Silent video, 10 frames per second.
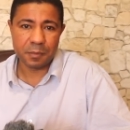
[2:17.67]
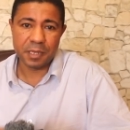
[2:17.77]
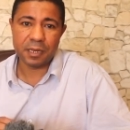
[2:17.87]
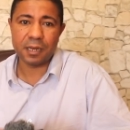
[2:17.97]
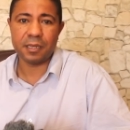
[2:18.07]

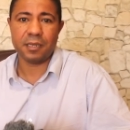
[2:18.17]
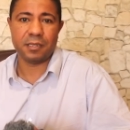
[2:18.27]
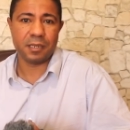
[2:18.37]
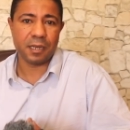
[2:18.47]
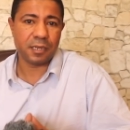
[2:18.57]
من
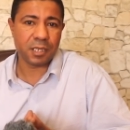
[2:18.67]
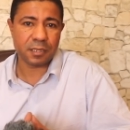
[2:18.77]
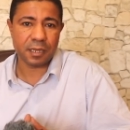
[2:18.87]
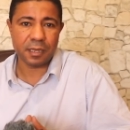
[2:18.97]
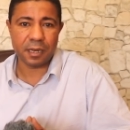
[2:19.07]
الاحتلال
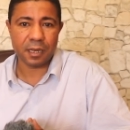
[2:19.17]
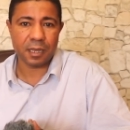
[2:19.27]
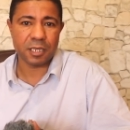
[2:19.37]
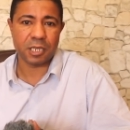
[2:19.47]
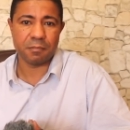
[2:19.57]
الجزائري
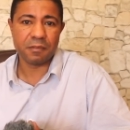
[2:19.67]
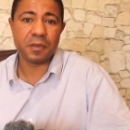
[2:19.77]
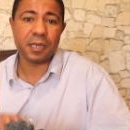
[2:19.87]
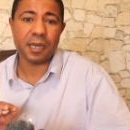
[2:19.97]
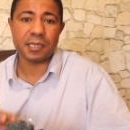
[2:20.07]
الغاشم
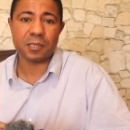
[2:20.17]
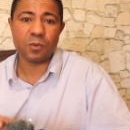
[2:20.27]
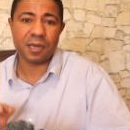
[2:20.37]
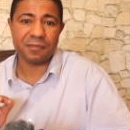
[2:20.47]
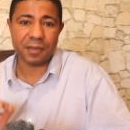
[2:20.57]
في
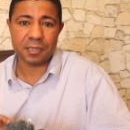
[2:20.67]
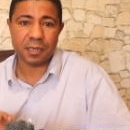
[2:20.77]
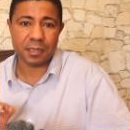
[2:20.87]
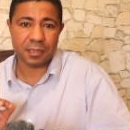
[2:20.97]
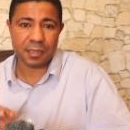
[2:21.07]
أطول
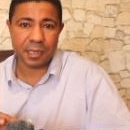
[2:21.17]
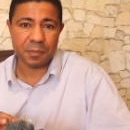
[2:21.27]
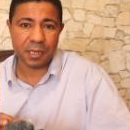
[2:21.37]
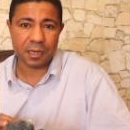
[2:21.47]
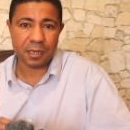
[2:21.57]
فترة
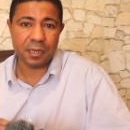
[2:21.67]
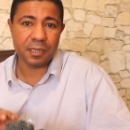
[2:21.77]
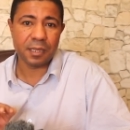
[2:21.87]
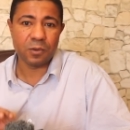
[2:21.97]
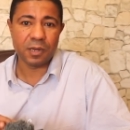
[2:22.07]
استعمار
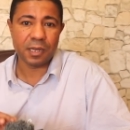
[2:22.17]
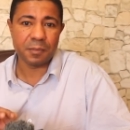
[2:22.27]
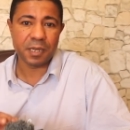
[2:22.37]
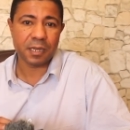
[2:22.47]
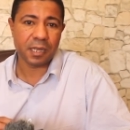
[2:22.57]
لدولة
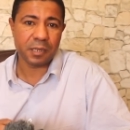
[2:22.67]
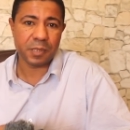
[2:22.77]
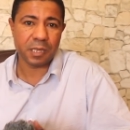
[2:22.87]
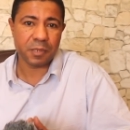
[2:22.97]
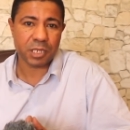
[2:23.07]

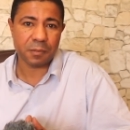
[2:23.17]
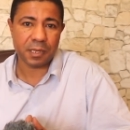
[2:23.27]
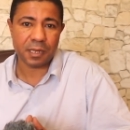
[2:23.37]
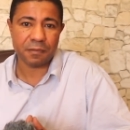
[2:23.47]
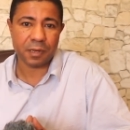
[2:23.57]
مغاربية
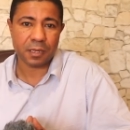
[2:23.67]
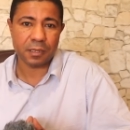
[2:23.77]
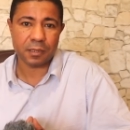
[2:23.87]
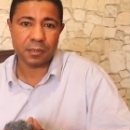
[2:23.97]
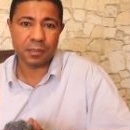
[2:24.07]
بشمال
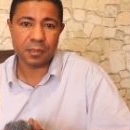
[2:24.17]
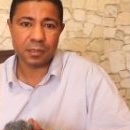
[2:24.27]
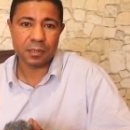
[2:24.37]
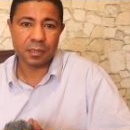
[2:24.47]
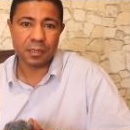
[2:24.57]
أفريقيا
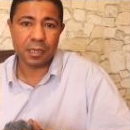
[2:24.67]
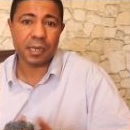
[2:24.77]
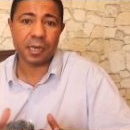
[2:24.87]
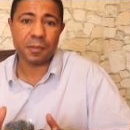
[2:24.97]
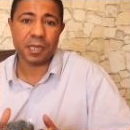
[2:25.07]

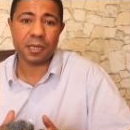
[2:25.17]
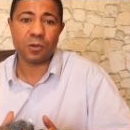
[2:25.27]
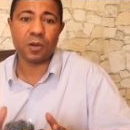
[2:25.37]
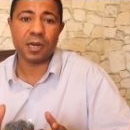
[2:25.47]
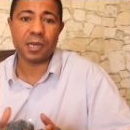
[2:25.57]
خربق
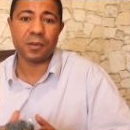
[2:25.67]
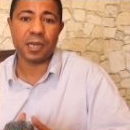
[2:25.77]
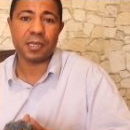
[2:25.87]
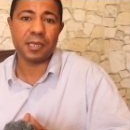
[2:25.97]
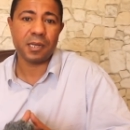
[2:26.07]
كل
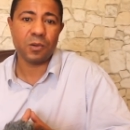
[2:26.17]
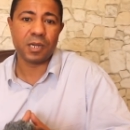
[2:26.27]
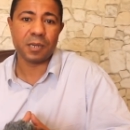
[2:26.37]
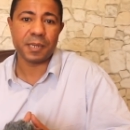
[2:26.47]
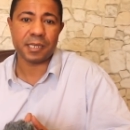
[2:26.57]
الأوراق ديال
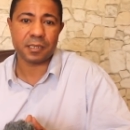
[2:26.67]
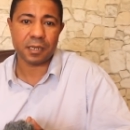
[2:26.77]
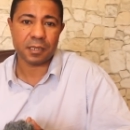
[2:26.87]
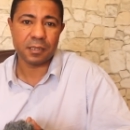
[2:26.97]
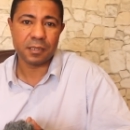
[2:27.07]
حكام
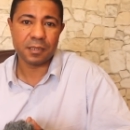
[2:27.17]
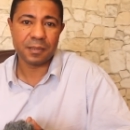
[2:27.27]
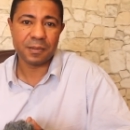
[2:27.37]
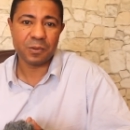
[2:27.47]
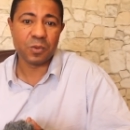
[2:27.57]
العسكر
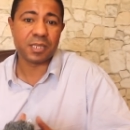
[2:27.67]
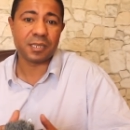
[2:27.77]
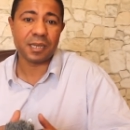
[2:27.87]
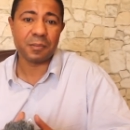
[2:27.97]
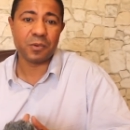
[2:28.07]

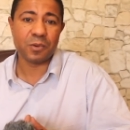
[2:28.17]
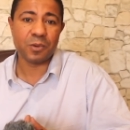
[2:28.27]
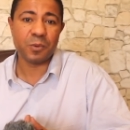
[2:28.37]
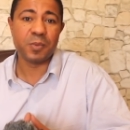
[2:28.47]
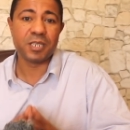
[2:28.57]

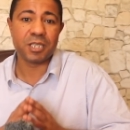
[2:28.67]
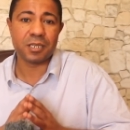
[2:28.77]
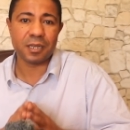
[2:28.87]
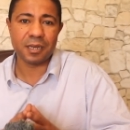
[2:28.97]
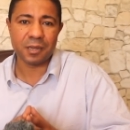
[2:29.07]
وتصابوا
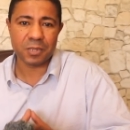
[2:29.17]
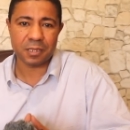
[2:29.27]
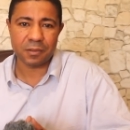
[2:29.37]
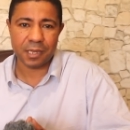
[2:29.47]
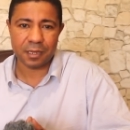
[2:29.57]
بالجهلة
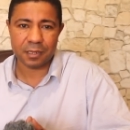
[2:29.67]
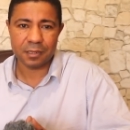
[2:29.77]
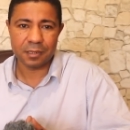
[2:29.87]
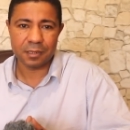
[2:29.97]
والسعار